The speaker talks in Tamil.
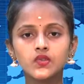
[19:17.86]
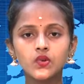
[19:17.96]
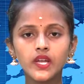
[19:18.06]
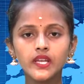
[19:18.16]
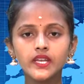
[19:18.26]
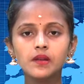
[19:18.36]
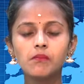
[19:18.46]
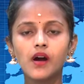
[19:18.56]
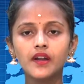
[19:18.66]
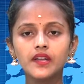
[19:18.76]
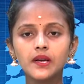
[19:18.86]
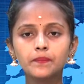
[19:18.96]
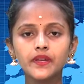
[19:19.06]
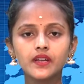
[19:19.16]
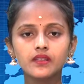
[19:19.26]
துளையில் மாநில
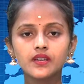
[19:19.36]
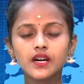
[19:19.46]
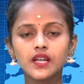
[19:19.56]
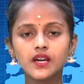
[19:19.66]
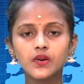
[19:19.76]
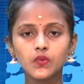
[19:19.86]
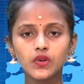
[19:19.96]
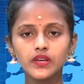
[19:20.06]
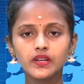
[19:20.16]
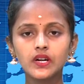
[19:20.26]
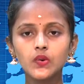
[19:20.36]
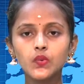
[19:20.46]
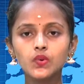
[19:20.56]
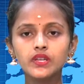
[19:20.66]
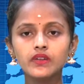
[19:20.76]
பேருந்து கழக ஊழியர்கள்
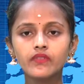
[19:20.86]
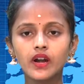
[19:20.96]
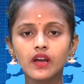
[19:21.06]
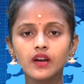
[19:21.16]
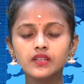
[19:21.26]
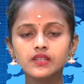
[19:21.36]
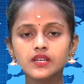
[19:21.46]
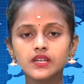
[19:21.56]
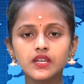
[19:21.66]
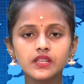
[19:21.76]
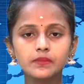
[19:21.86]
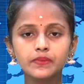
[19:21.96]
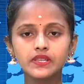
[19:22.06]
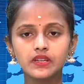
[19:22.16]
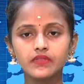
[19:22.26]
ஊதியம் வழங்காததற்கு
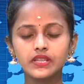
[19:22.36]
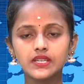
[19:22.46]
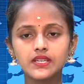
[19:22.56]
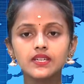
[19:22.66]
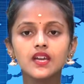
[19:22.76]
எதிர்ப்பு தெரிவித்து